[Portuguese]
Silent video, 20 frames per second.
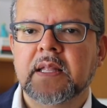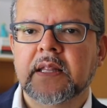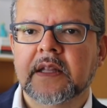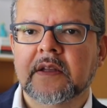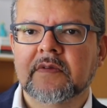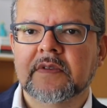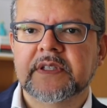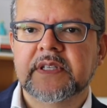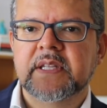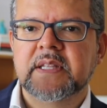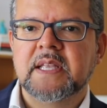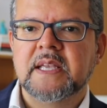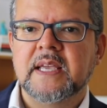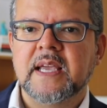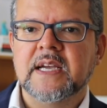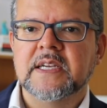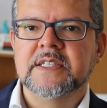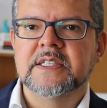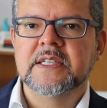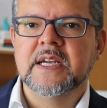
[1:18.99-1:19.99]
Então você tem
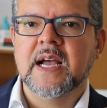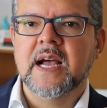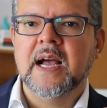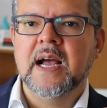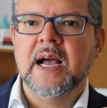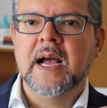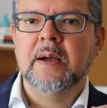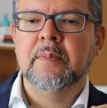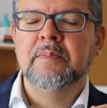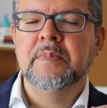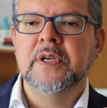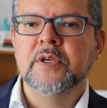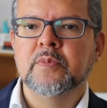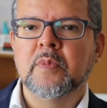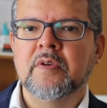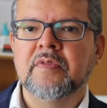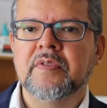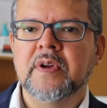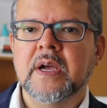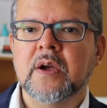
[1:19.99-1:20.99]
que achar a
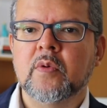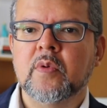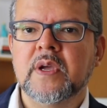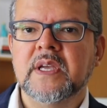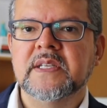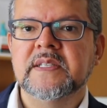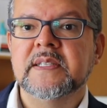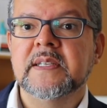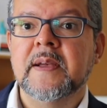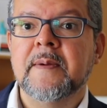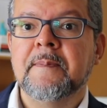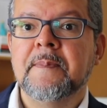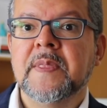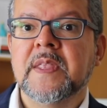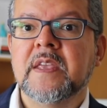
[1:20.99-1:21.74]
mesma frequência